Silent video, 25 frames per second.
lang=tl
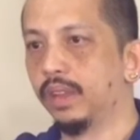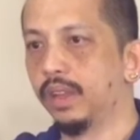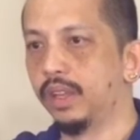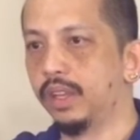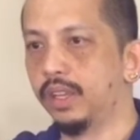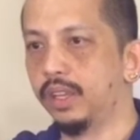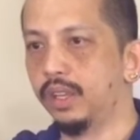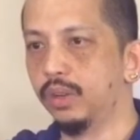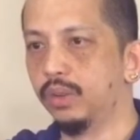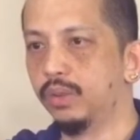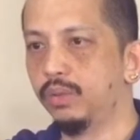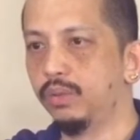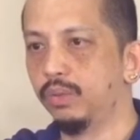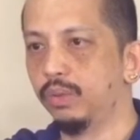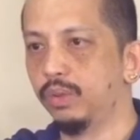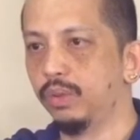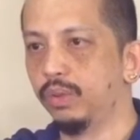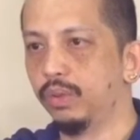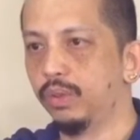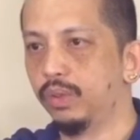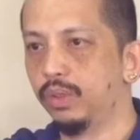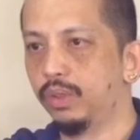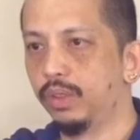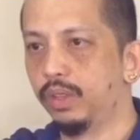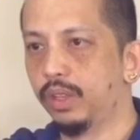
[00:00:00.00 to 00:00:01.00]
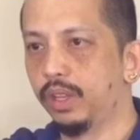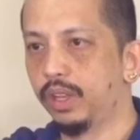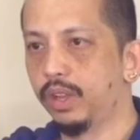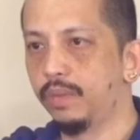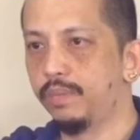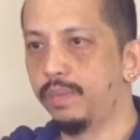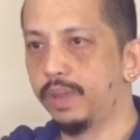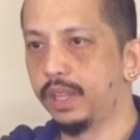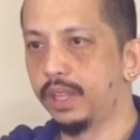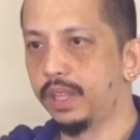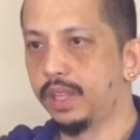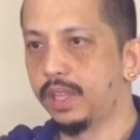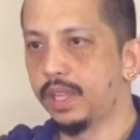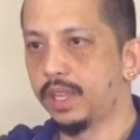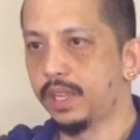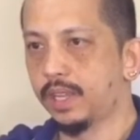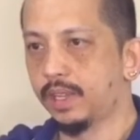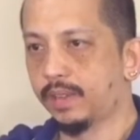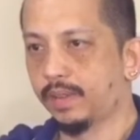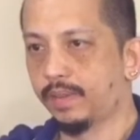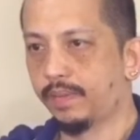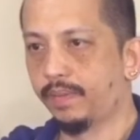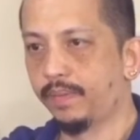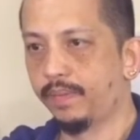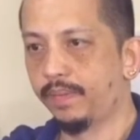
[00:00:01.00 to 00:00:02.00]
Ayun, kabit na.
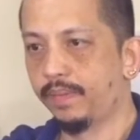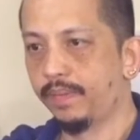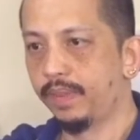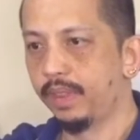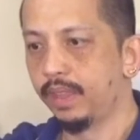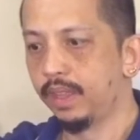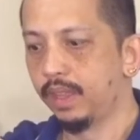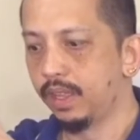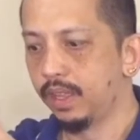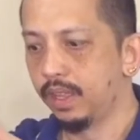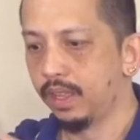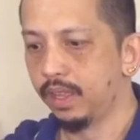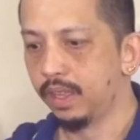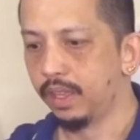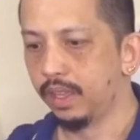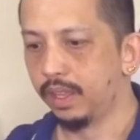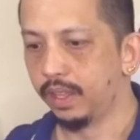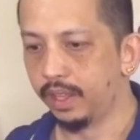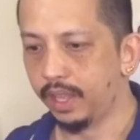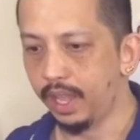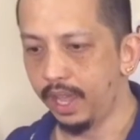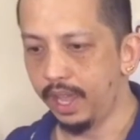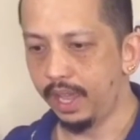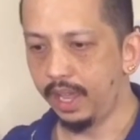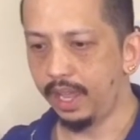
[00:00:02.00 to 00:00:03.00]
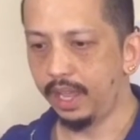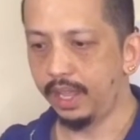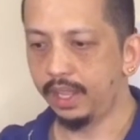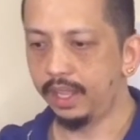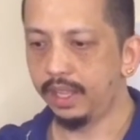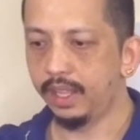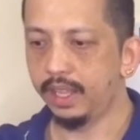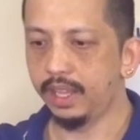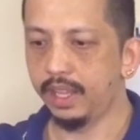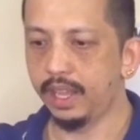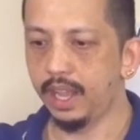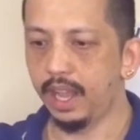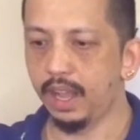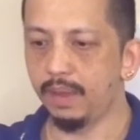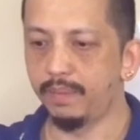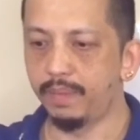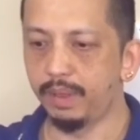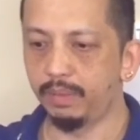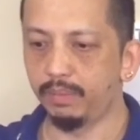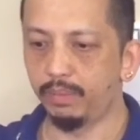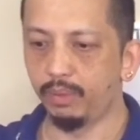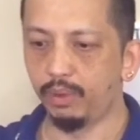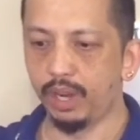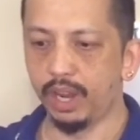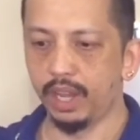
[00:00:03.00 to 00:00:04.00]
Then,
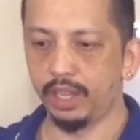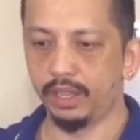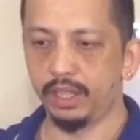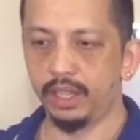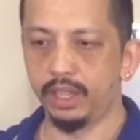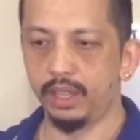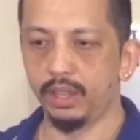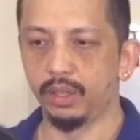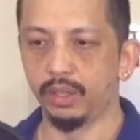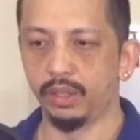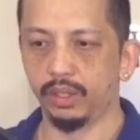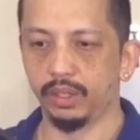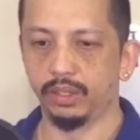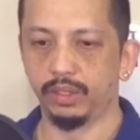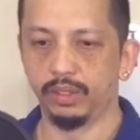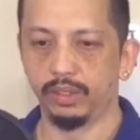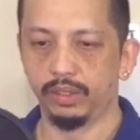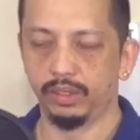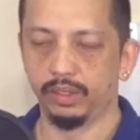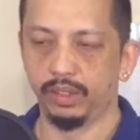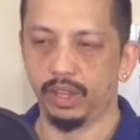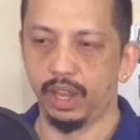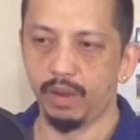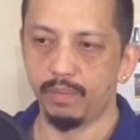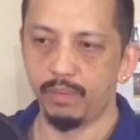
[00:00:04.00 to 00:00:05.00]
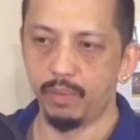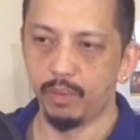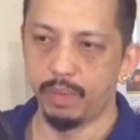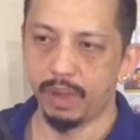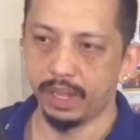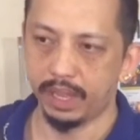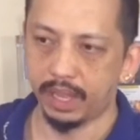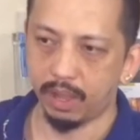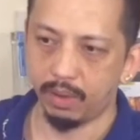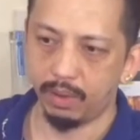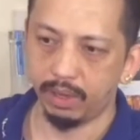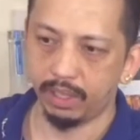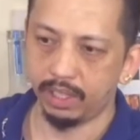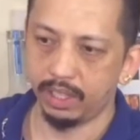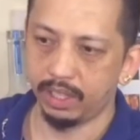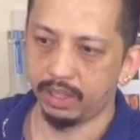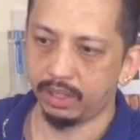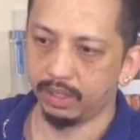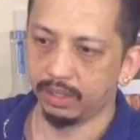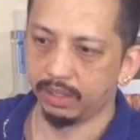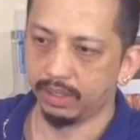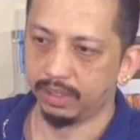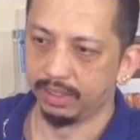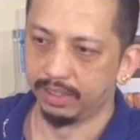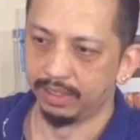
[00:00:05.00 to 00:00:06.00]
ikakabit po natin to. Ano po ba tawag
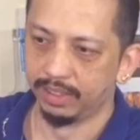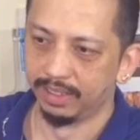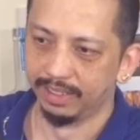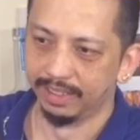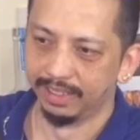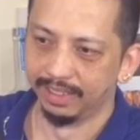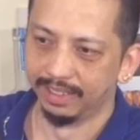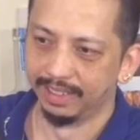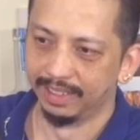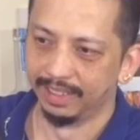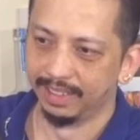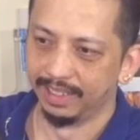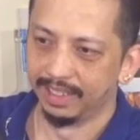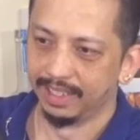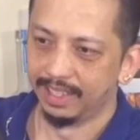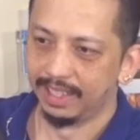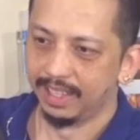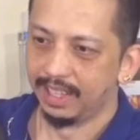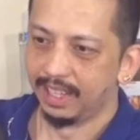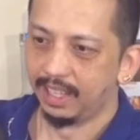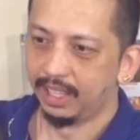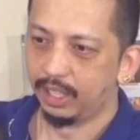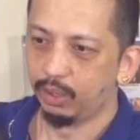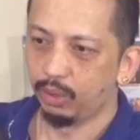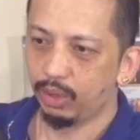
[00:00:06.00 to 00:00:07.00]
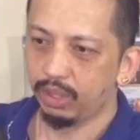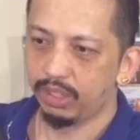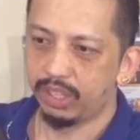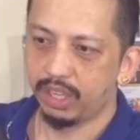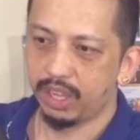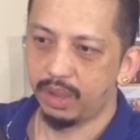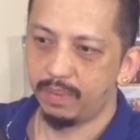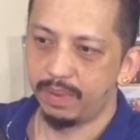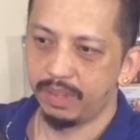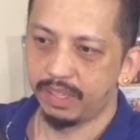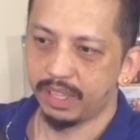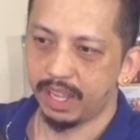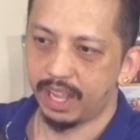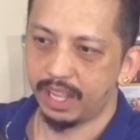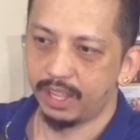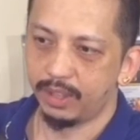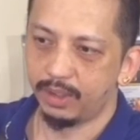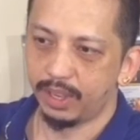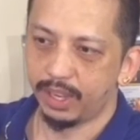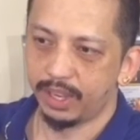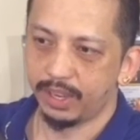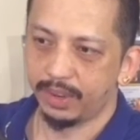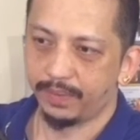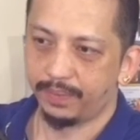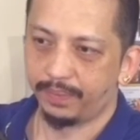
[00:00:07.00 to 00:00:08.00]
dito? Hindi ko kasi
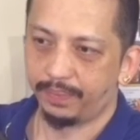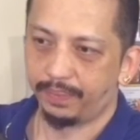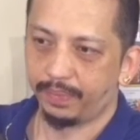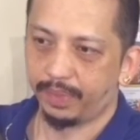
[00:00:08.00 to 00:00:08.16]
kabisado eh.